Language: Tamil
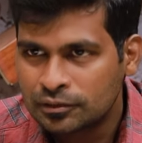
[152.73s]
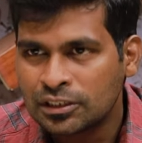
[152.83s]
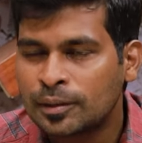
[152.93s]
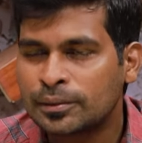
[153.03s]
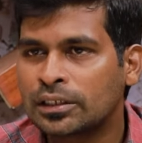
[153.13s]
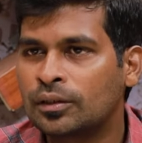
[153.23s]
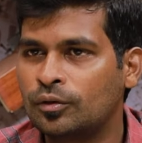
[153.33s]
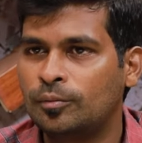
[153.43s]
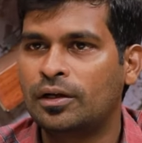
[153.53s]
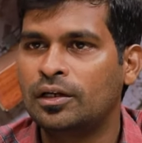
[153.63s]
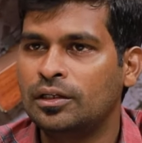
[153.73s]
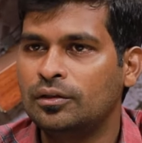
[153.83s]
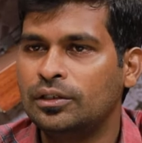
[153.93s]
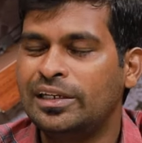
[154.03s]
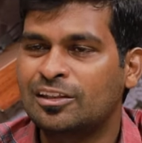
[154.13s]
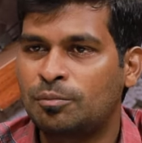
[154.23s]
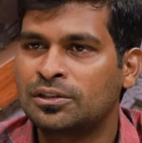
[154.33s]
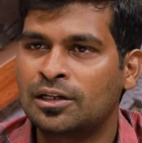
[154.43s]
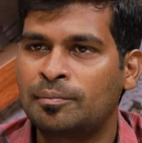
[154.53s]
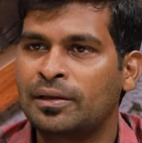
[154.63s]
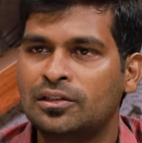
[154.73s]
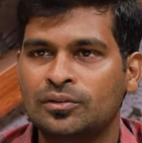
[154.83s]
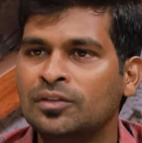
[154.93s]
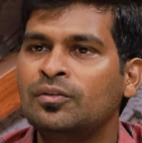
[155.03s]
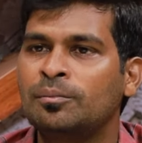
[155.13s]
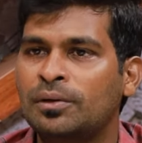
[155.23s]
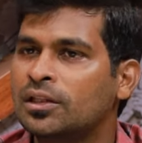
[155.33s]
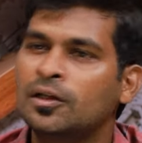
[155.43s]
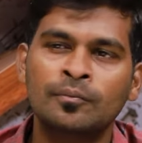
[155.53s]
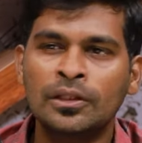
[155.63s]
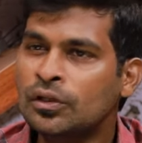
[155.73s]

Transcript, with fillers: சின்ன பசங்களை ஒரு மாதிரி இன்எக்ஸ்பீரியன்ஸான பிளேயர்ஸை வச்சு வின் பண்ணுது